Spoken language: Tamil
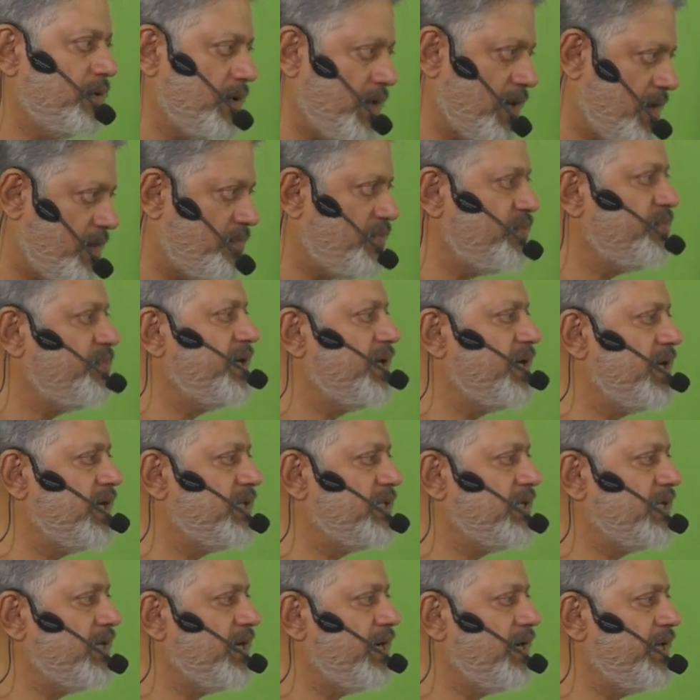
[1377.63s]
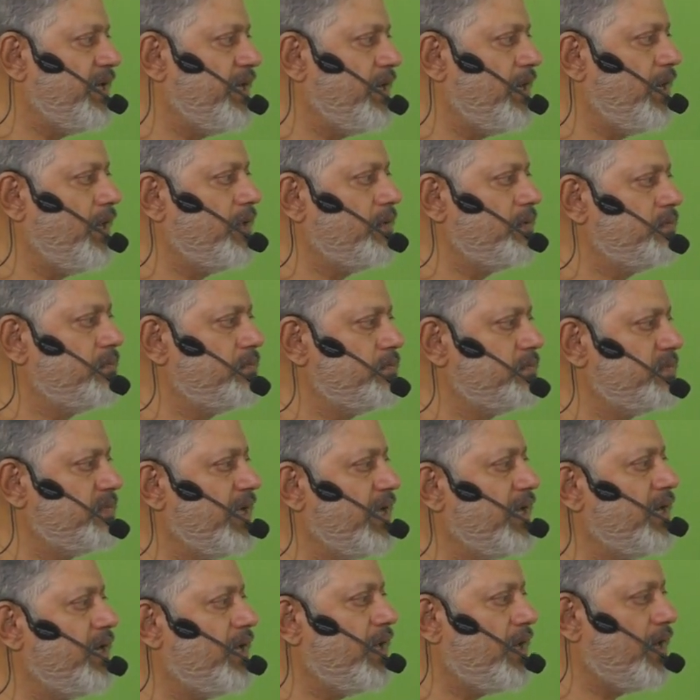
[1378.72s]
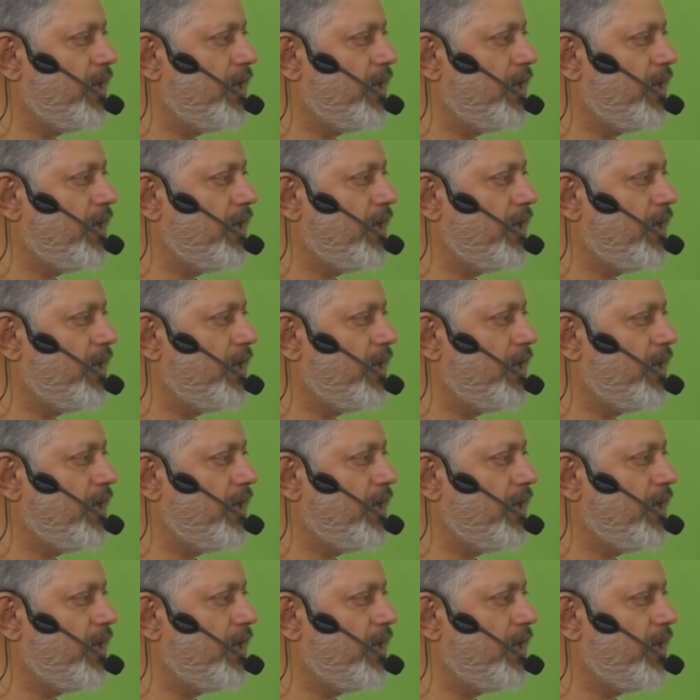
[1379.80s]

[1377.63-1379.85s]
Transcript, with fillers: நாமும் இல்லாத நாளே இல்லை ஏன்னா